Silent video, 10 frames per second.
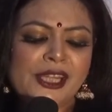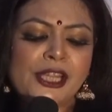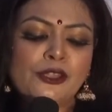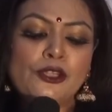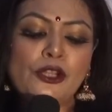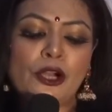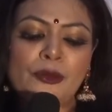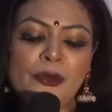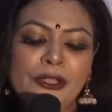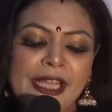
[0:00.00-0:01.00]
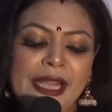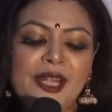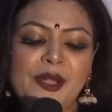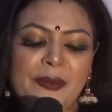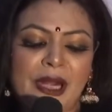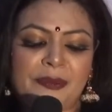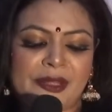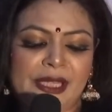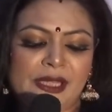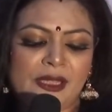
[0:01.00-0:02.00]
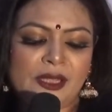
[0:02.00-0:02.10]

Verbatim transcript: সে তো জন্ম অধিকারের প্রাপ্তি